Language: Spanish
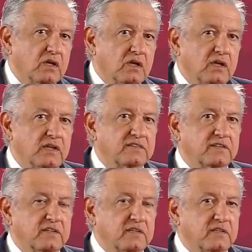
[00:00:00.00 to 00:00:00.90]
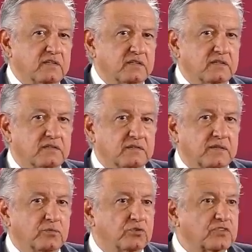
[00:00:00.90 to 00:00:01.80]
es eh,
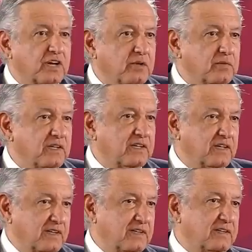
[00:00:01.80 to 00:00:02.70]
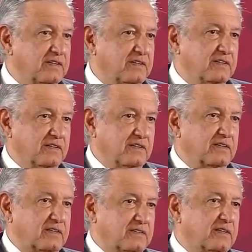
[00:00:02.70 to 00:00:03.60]
demostrable que
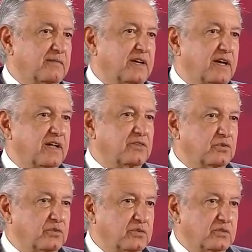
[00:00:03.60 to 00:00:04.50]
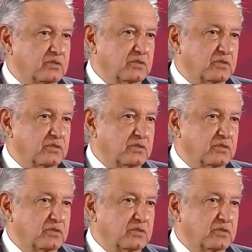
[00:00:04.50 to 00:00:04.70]
está bajando